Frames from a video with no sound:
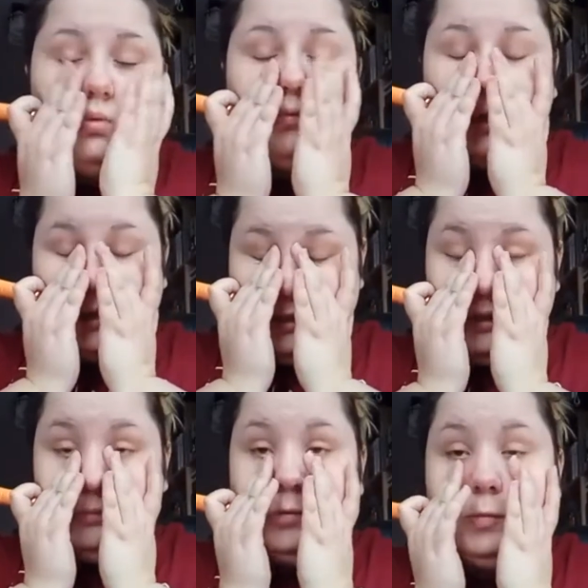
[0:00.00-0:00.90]
w jakiś
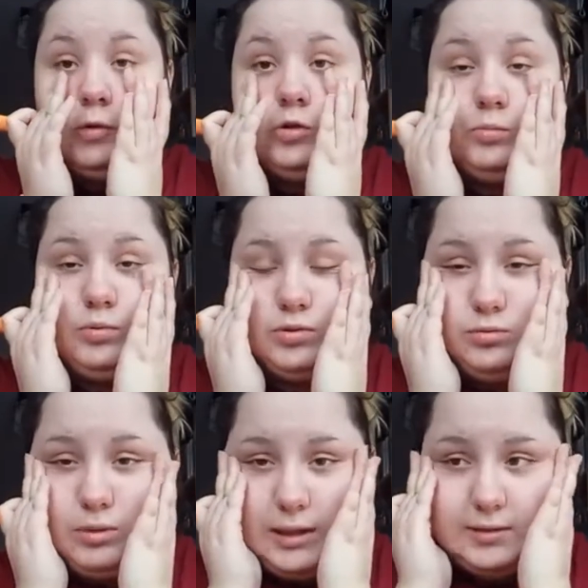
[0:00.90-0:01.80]
tam sposób, bo
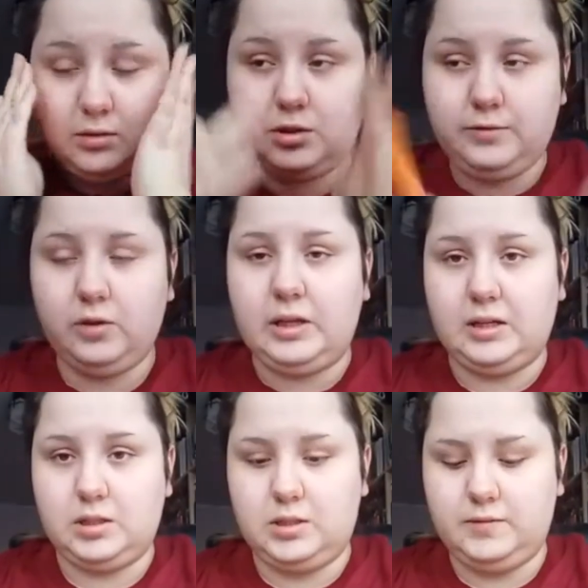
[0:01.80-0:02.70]
skóra jest odżywiona
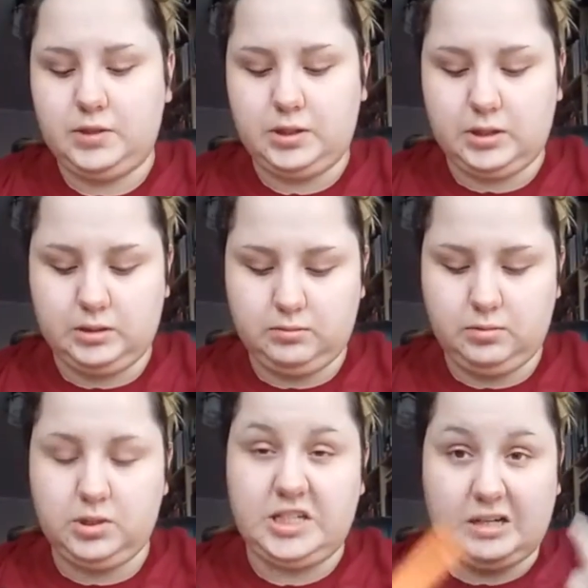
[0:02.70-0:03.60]
i rzeczywiście
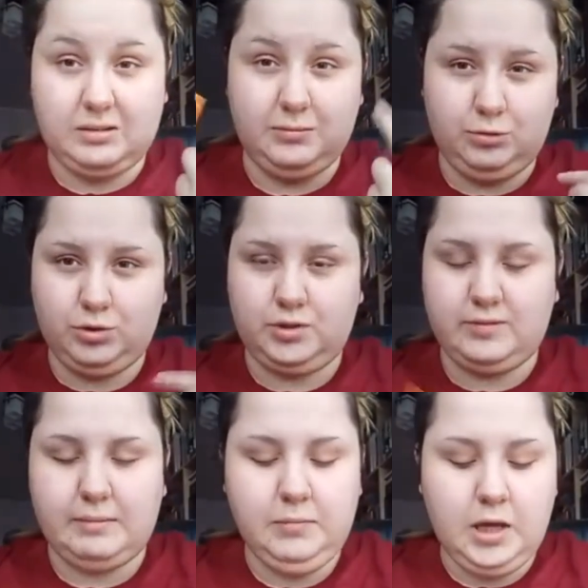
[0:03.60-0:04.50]
działam i
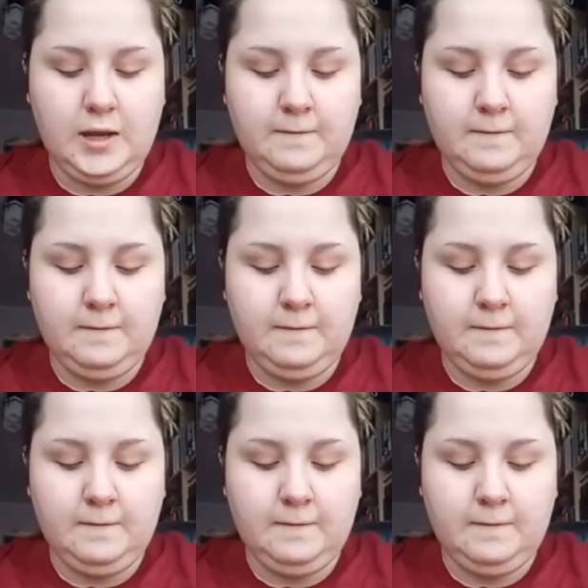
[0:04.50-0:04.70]
używam.